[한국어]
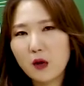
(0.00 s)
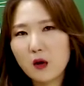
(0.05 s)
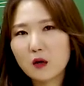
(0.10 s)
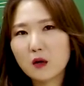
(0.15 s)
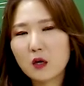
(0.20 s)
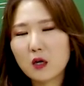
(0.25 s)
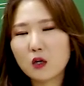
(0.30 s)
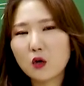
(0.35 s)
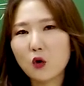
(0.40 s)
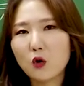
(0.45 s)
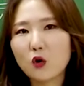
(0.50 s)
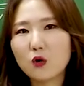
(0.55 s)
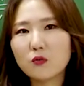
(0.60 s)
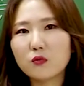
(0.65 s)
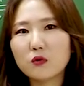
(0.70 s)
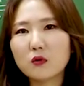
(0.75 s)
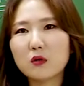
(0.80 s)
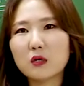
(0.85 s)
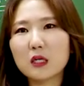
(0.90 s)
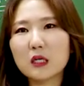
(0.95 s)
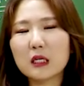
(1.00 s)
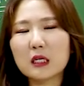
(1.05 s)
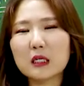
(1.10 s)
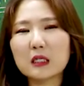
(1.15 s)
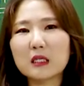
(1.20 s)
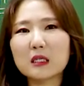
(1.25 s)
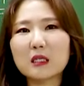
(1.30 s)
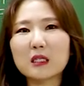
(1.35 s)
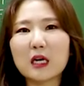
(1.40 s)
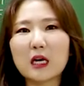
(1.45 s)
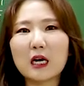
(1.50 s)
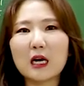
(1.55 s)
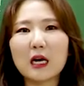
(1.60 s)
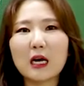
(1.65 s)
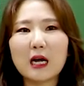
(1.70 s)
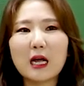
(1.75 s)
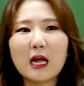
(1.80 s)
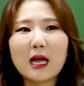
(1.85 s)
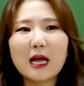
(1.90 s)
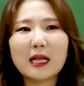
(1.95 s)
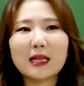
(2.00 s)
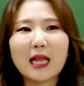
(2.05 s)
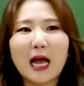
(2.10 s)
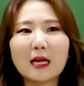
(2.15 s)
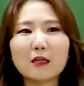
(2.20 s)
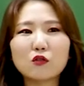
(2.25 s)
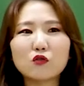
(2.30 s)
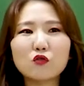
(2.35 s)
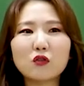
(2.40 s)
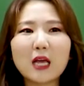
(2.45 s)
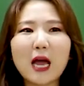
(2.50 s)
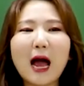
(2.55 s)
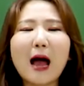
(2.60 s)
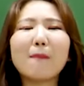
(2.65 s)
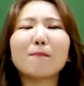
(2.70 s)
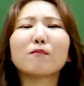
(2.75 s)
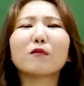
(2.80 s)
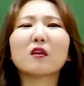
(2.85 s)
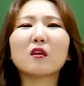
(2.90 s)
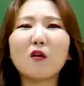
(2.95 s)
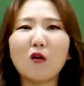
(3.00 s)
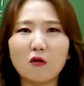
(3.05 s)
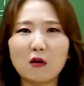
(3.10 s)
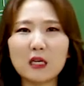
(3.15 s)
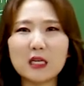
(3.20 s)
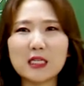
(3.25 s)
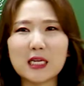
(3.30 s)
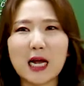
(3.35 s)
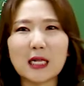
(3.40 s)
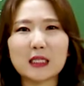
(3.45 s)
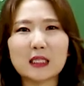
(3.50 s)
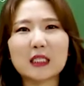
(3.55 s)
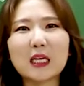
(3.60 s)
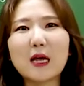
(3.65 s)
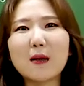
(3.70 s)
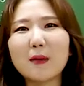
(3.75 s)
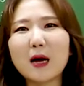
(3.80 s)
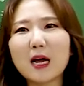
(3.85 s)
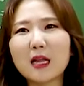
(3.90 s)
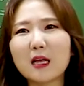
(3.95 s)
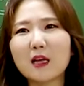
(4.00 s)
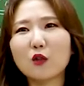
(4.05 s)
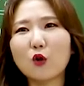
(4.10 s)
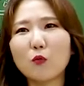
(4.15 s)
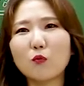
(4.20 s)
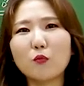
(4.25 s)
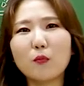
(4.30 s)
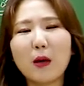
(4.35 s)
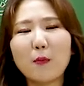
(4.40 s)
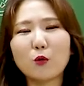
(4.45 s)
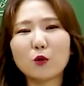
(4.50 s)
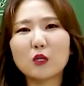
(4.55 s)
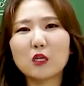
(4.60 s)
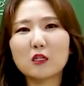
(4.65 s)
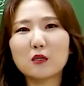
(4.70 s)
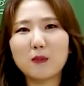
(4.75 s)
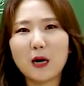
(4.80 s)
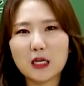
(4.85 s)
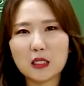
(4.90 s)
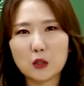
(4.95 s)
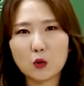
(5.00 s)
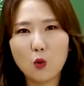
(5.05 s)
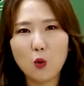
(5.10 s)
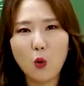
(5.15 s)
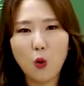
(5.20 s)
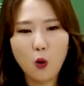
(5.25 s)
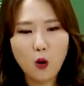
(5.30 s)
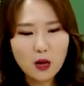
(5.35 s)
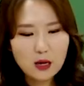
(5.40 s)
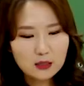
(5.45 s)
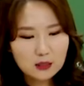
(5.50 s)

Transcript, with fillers: 그러니까 여러분들이 진짜 단순히 합격 이 자체만에 너무 매몰되지 마시고,